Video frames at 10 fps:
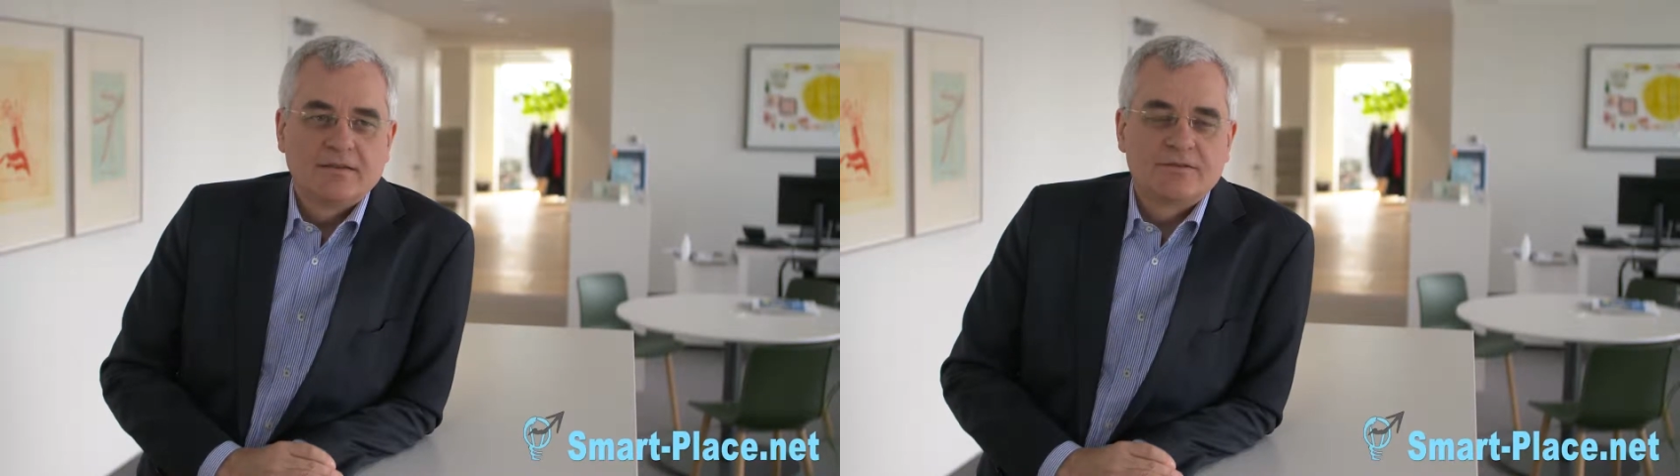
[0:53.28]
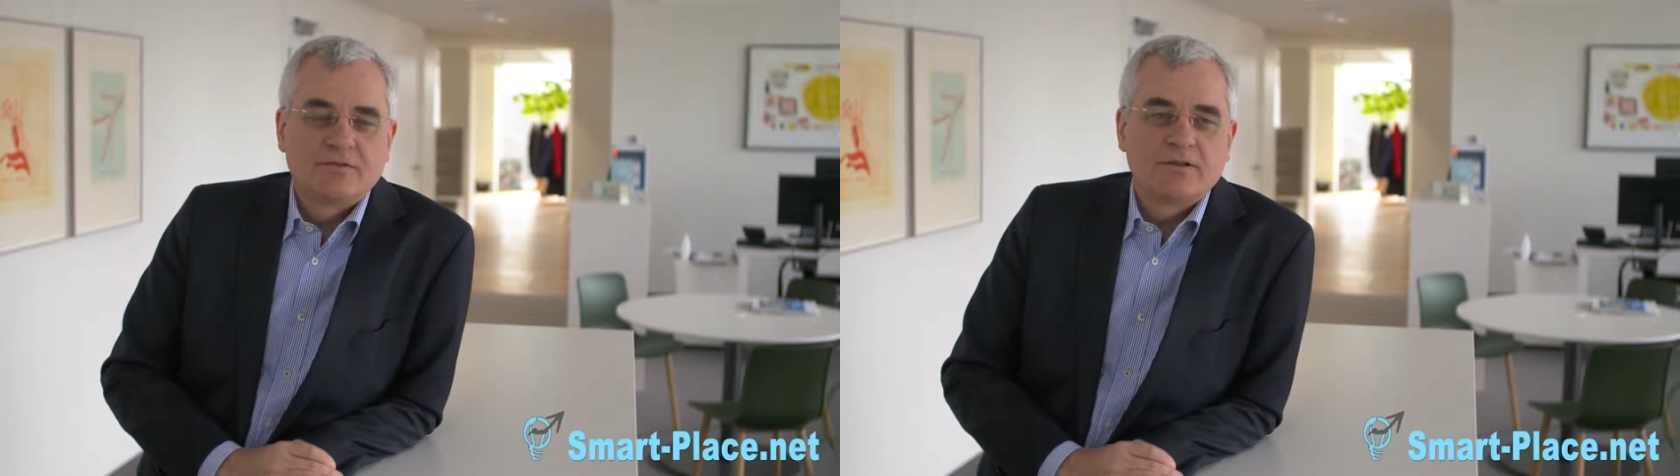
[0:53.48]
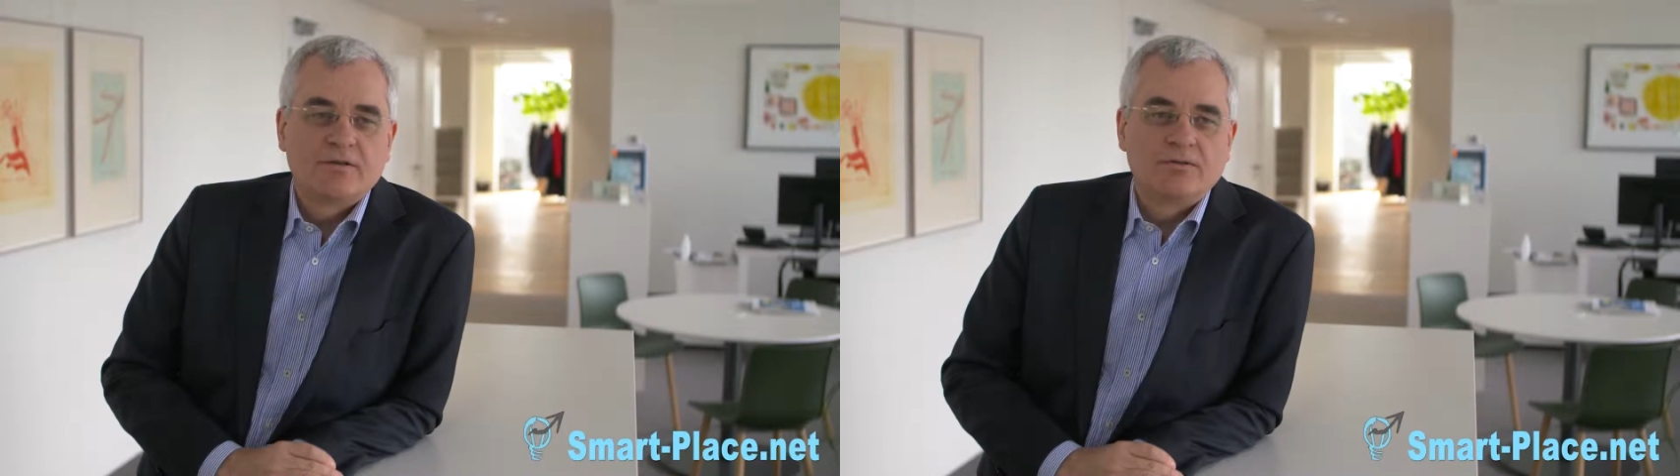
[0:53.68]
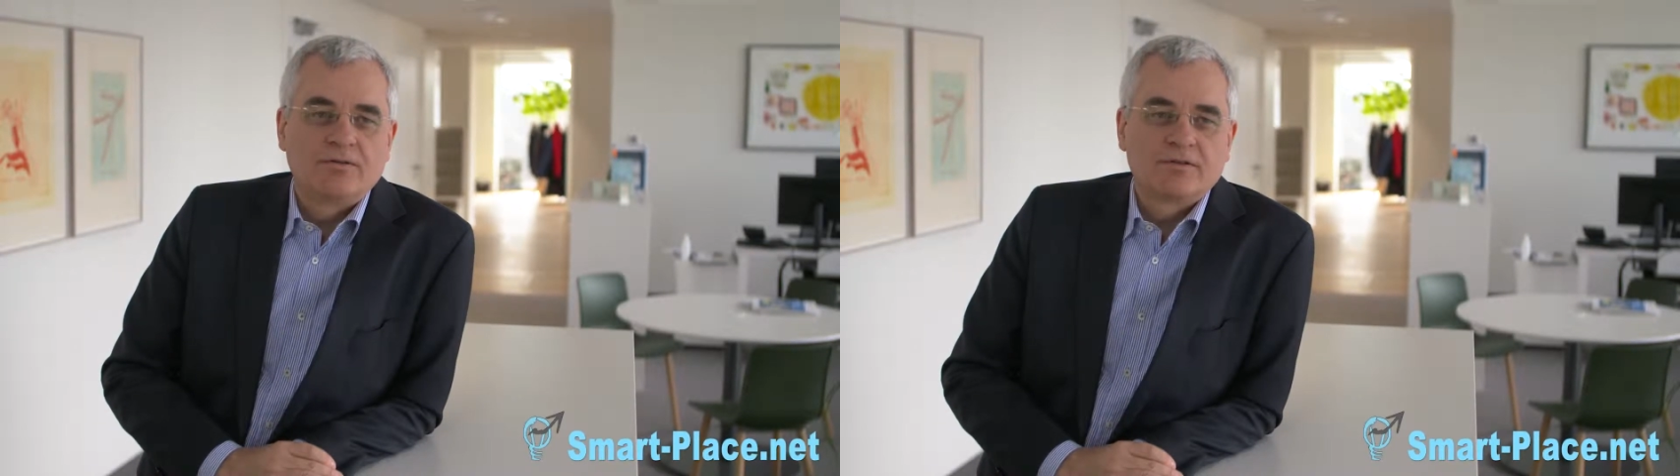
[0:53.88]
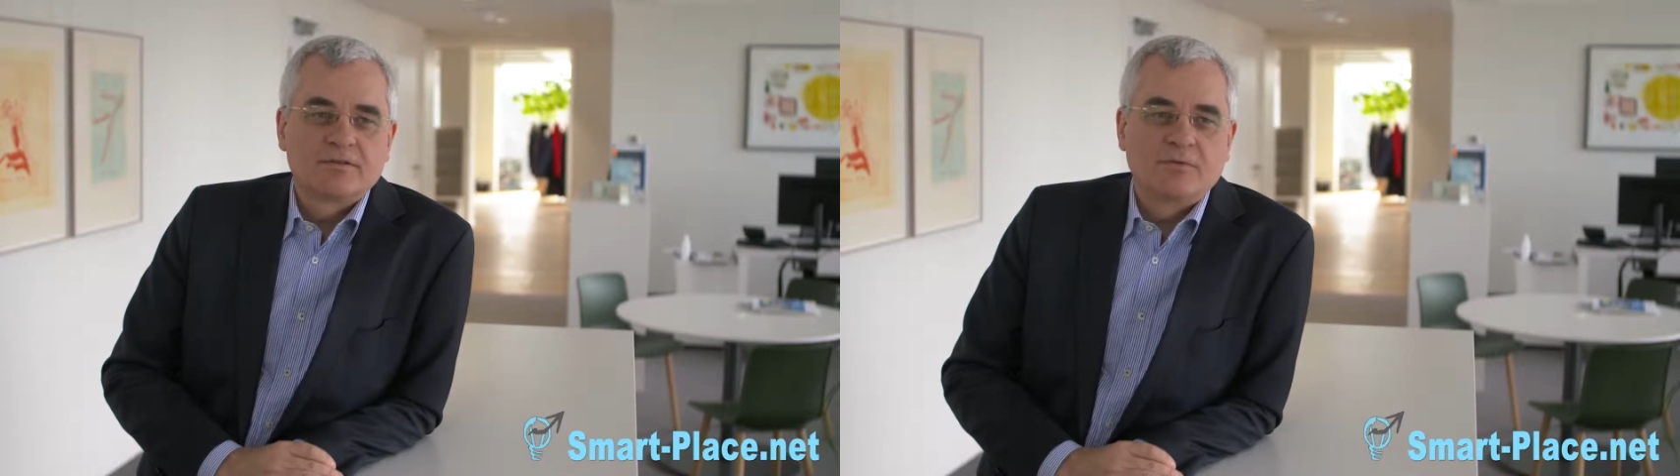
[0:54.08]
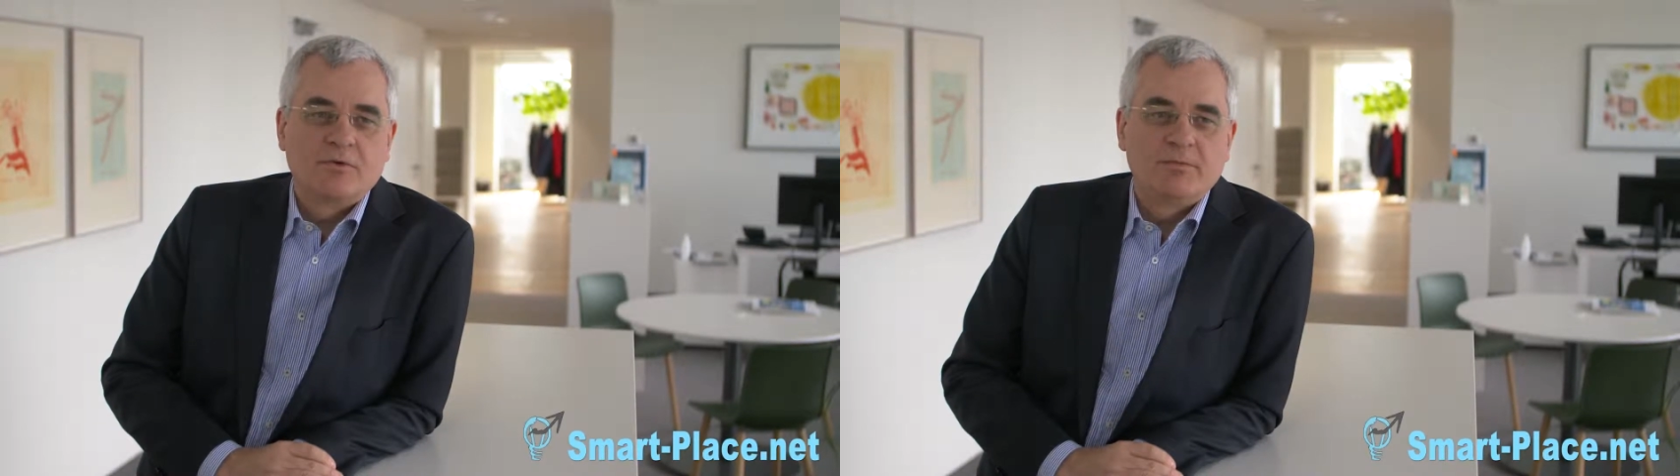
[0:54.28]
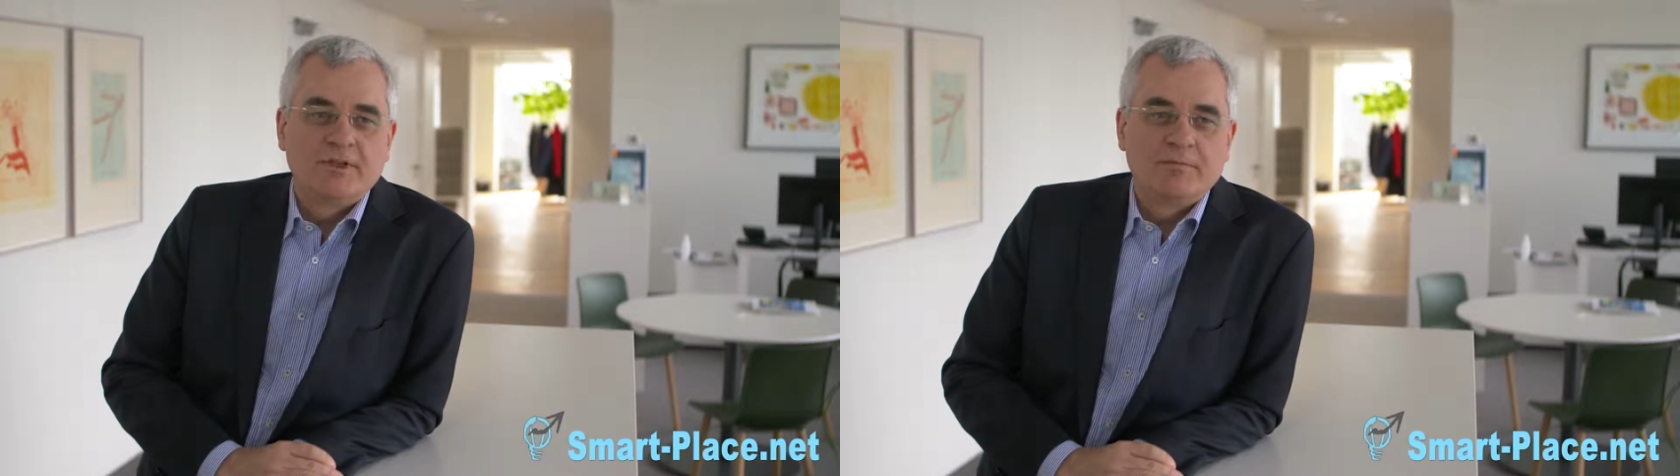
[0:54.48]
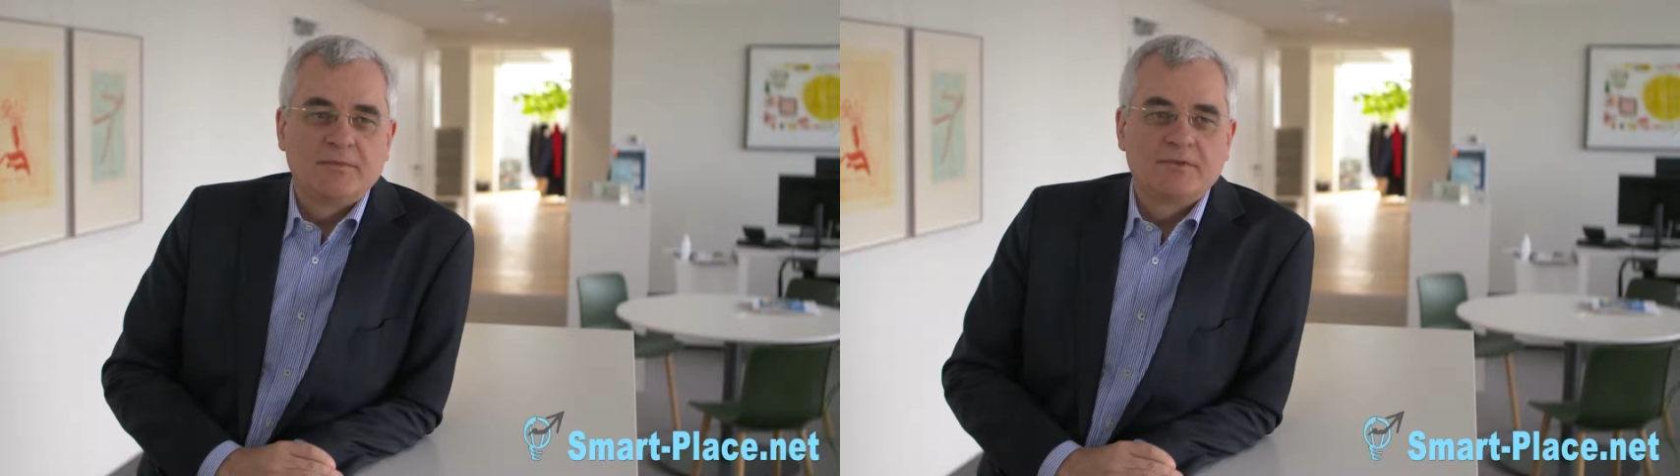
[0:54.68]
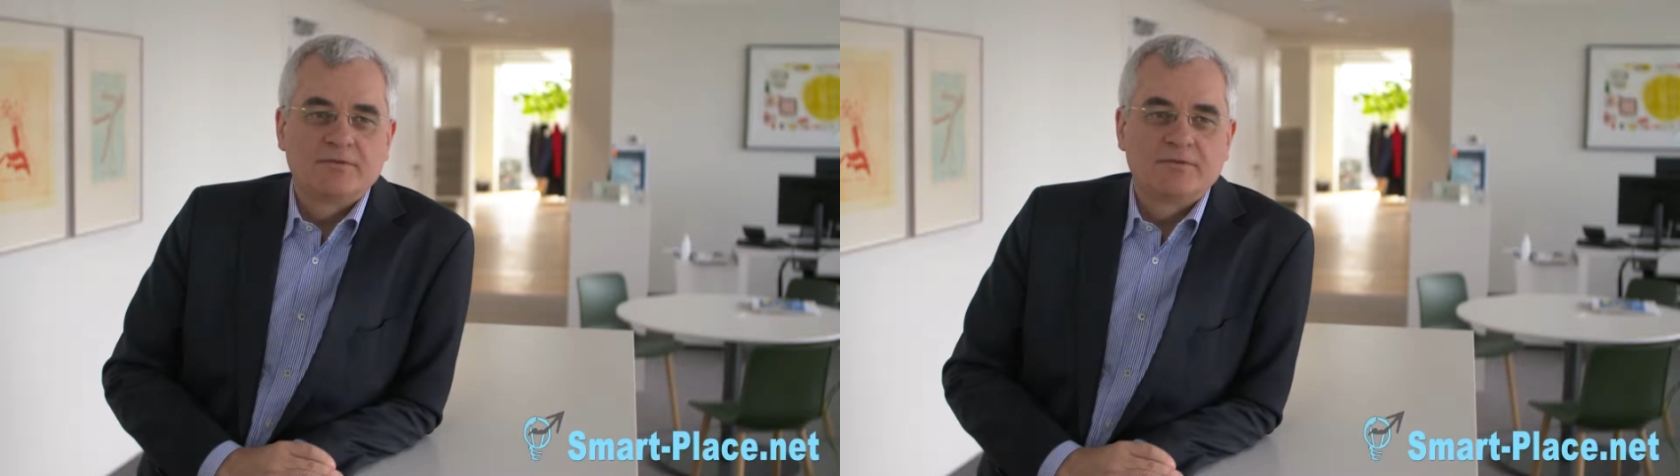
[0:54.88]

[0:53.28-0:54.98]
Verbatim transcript: ist heute noch ein Kostenproblem